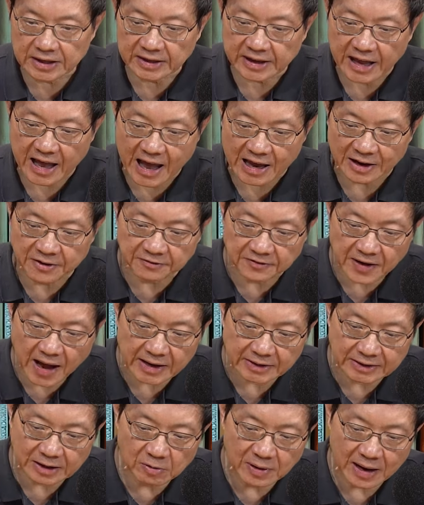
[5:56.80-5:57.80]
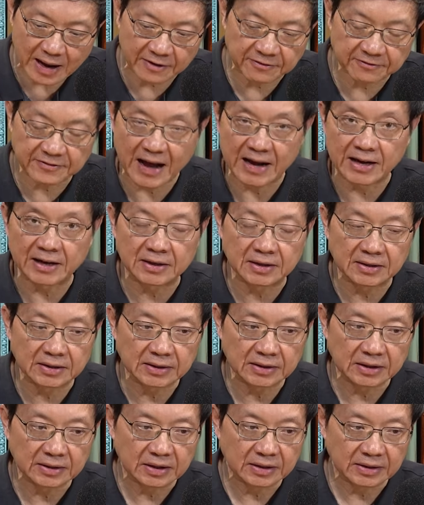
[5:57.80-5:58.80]
แขนฟาดเข้าหาฝั่ง
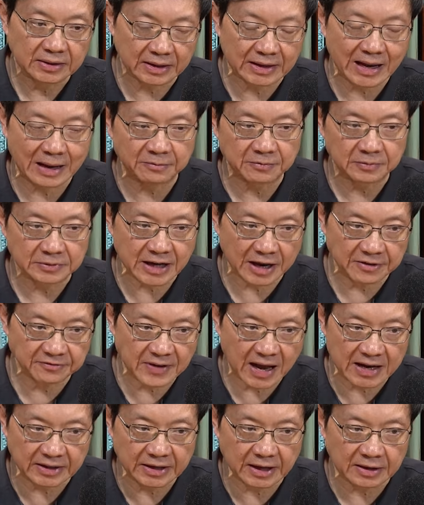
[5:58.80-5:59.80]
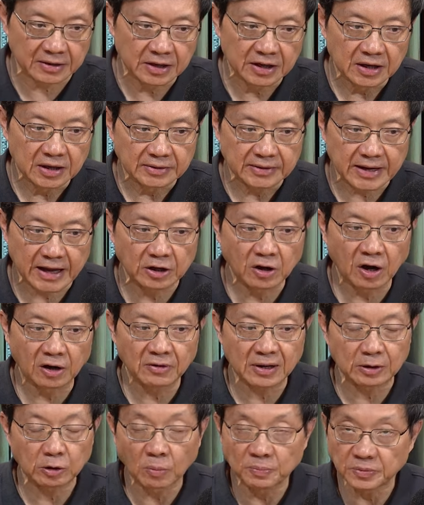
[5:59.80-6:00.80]
นะครับ ชายฝั่งเนี่ยแน่นอนว่า
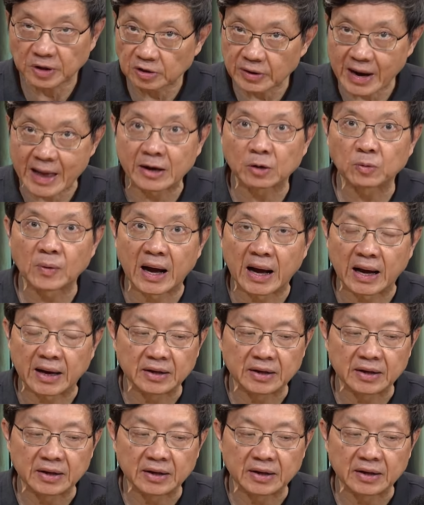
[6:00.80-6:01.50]
ลมต้องแรงกว่า